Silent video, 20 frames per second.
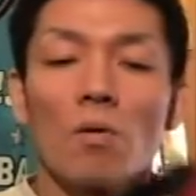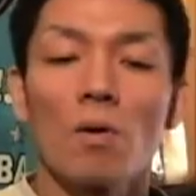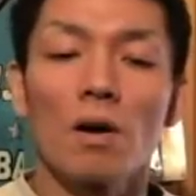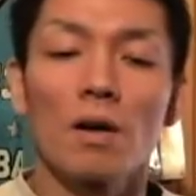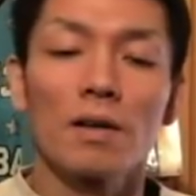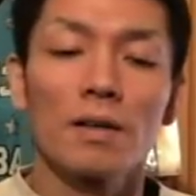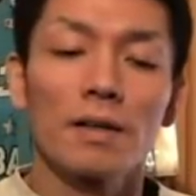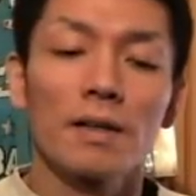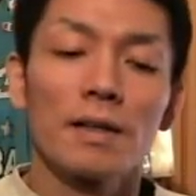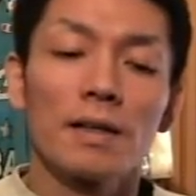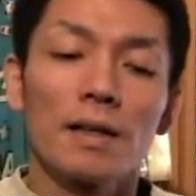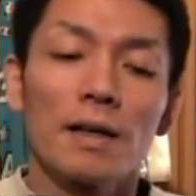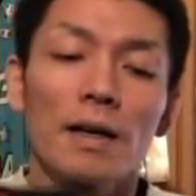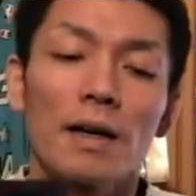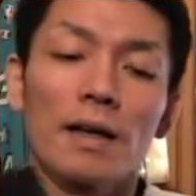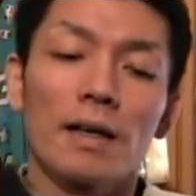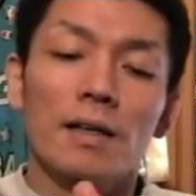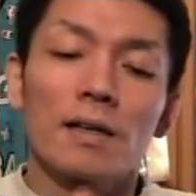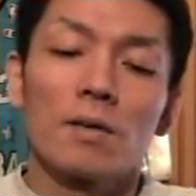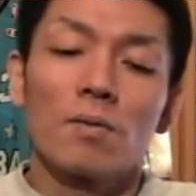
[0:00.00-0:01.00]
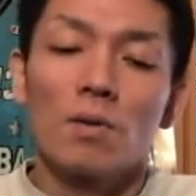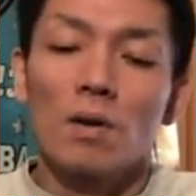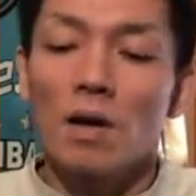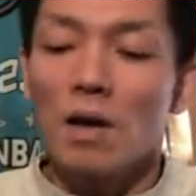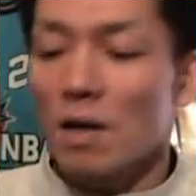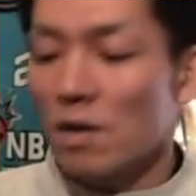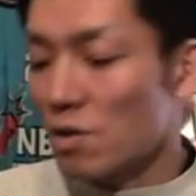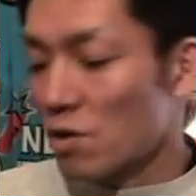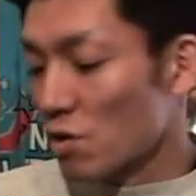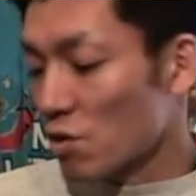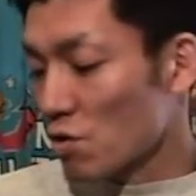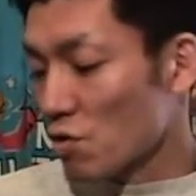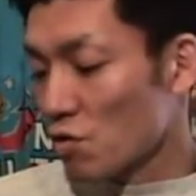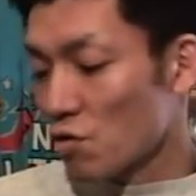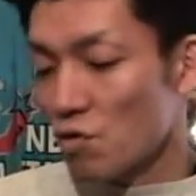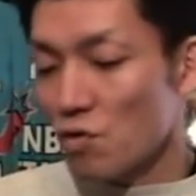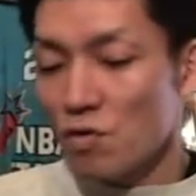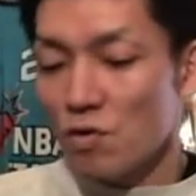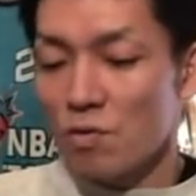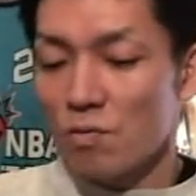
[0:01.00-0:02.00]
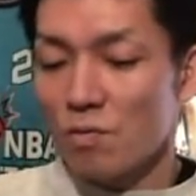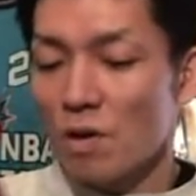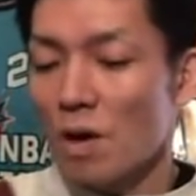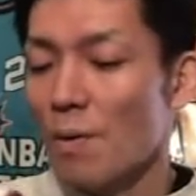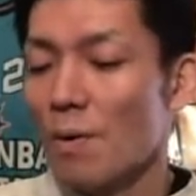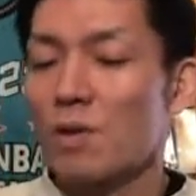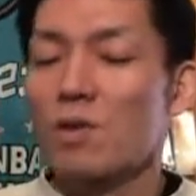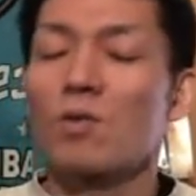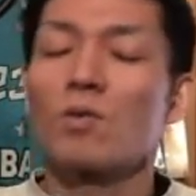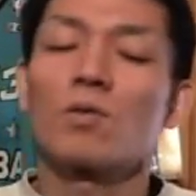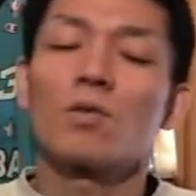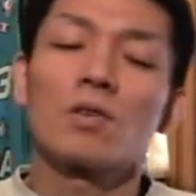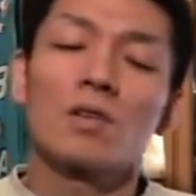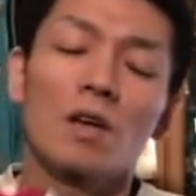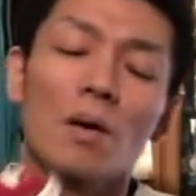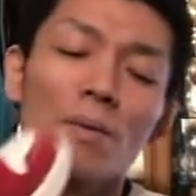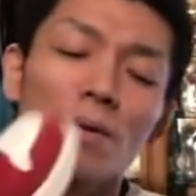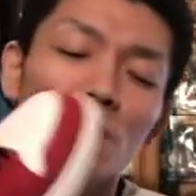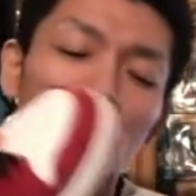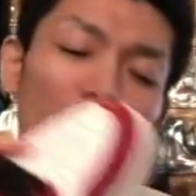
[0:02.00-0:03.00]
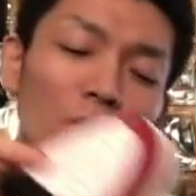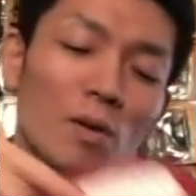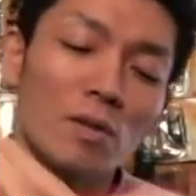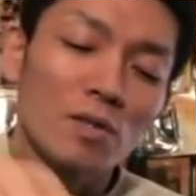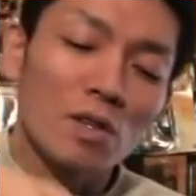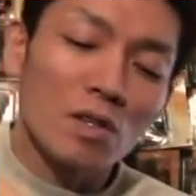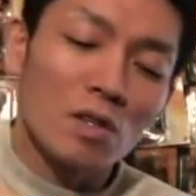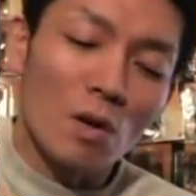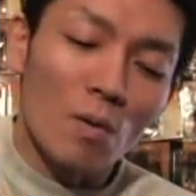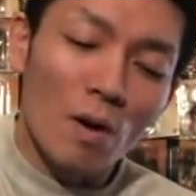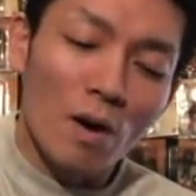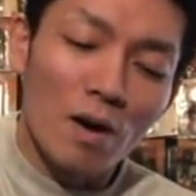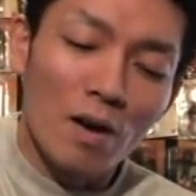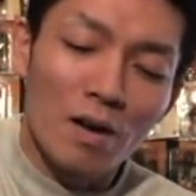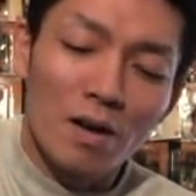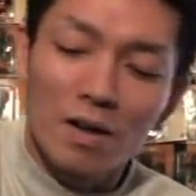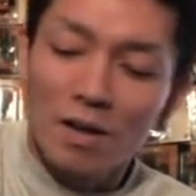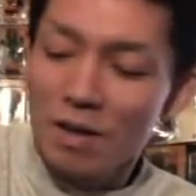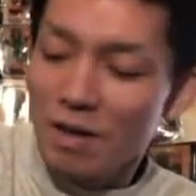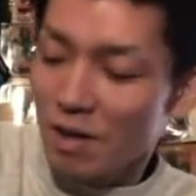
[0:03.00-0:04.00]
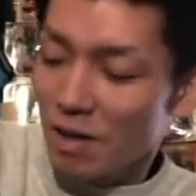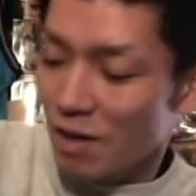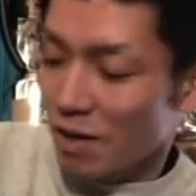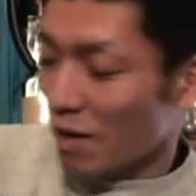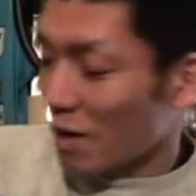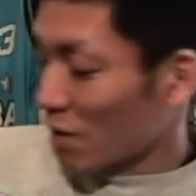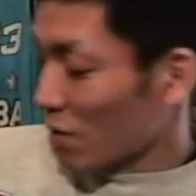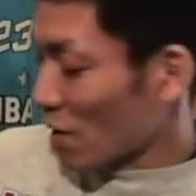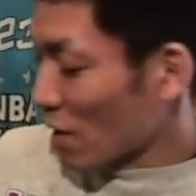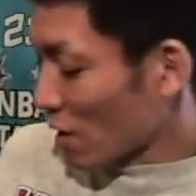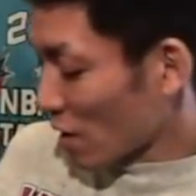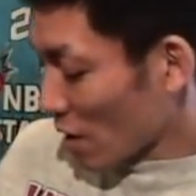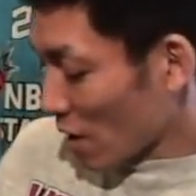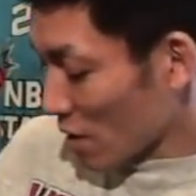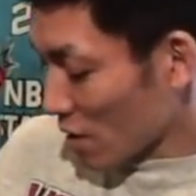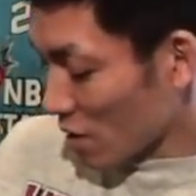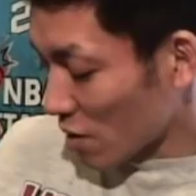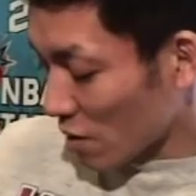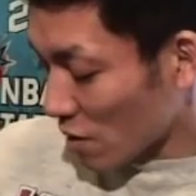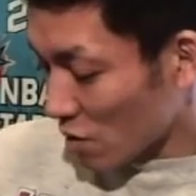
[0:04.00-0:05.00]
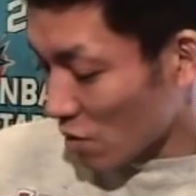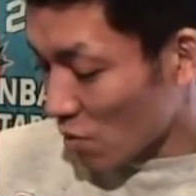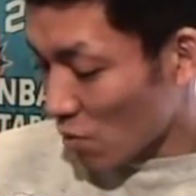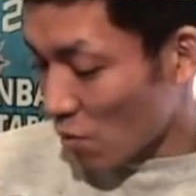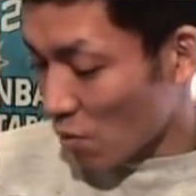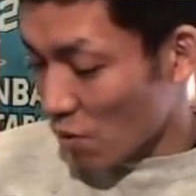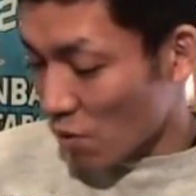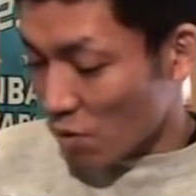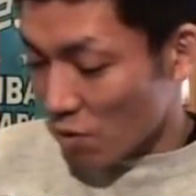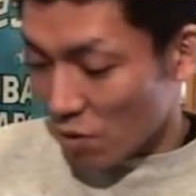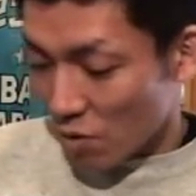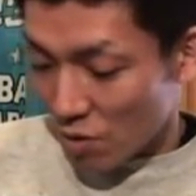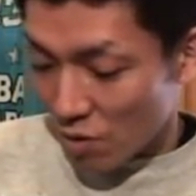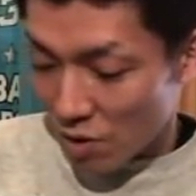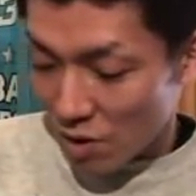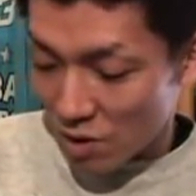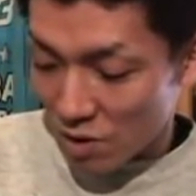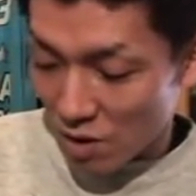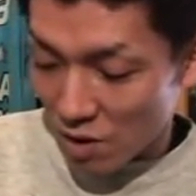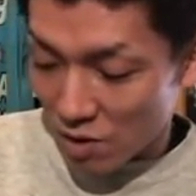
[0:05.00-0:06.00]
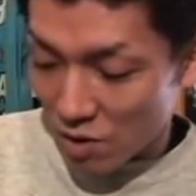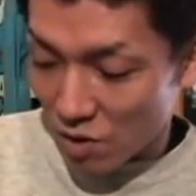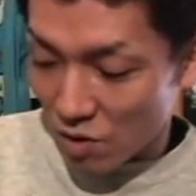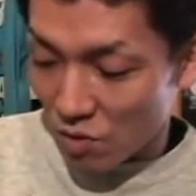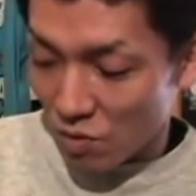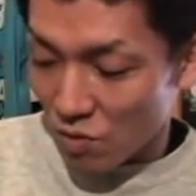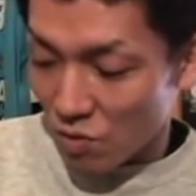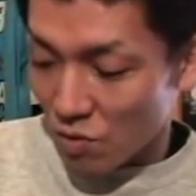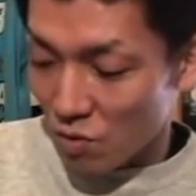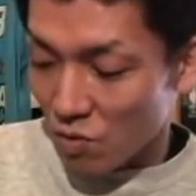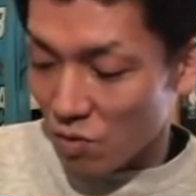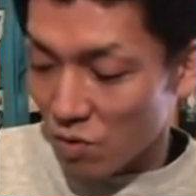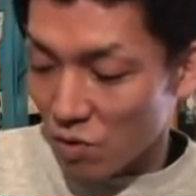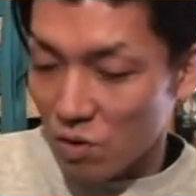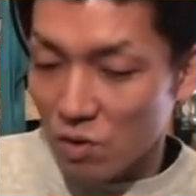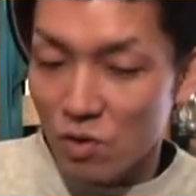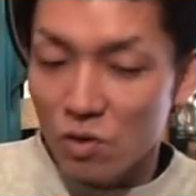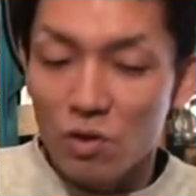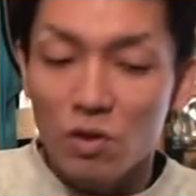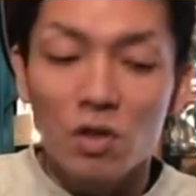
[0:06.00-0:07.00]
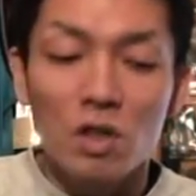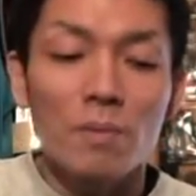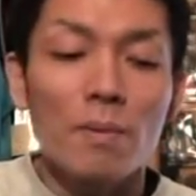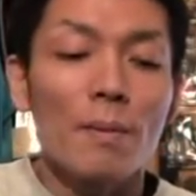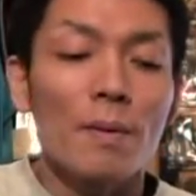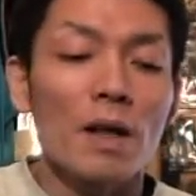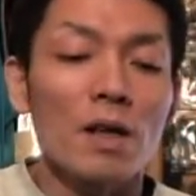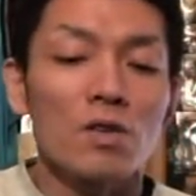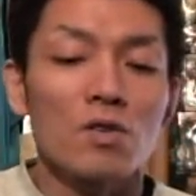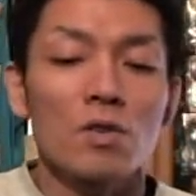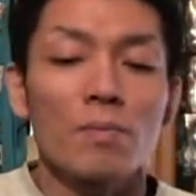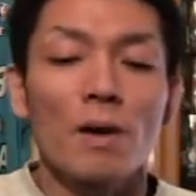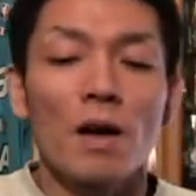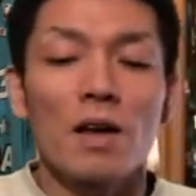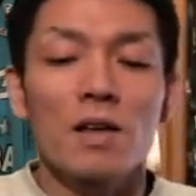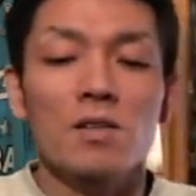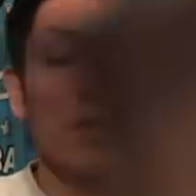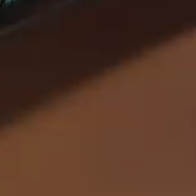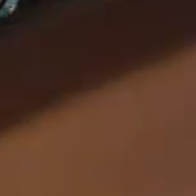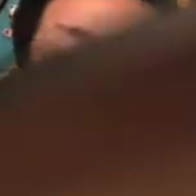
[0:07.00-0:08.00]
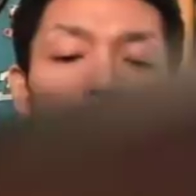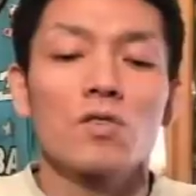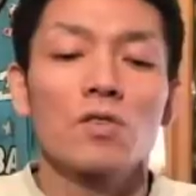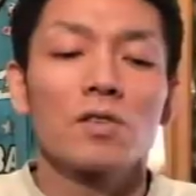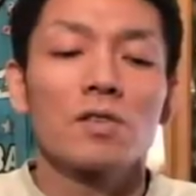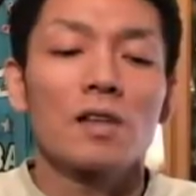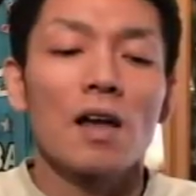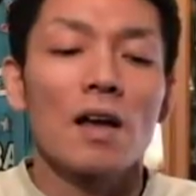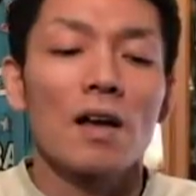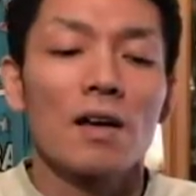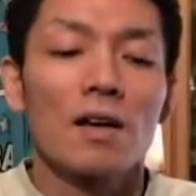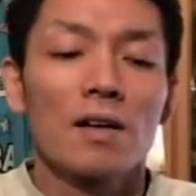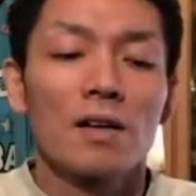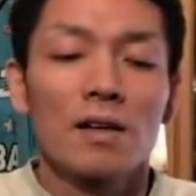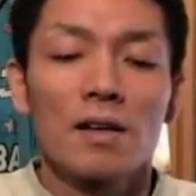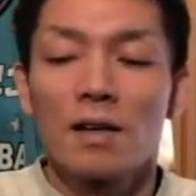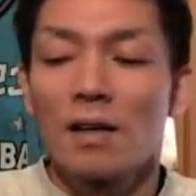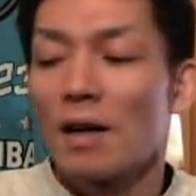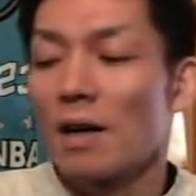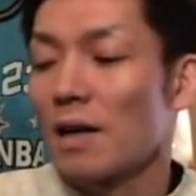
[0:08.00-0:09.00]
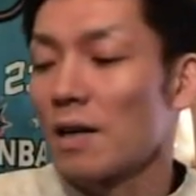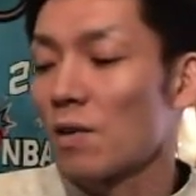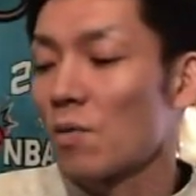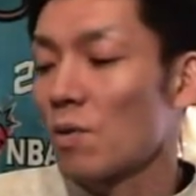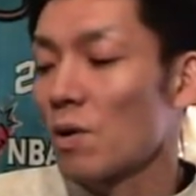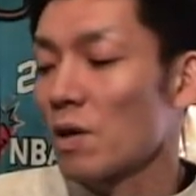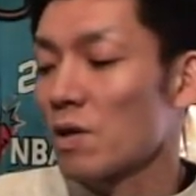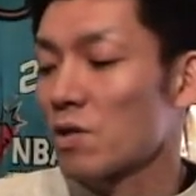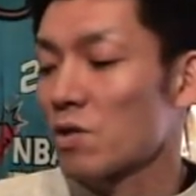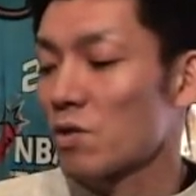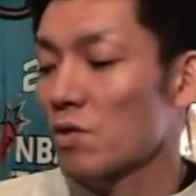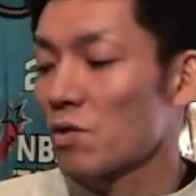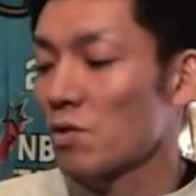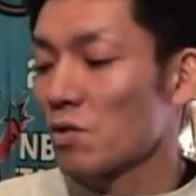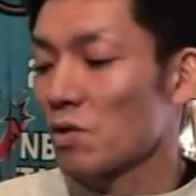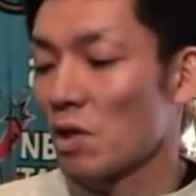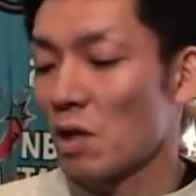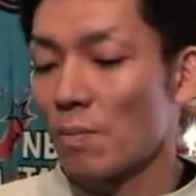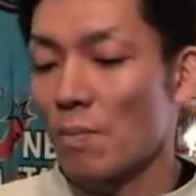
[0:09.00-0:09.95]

ゴは。はい。これがじゅう、やべ、ちょっと喋ってると忘れちゃうわ。えーと、なんだっけ、いち、に、さん、よん、ご、ろく、なな、はち、きゅう、じゅう、じゅうにばんめね、じゅうにばんめ。はい、次じゅうさん。はい、これがじゅうに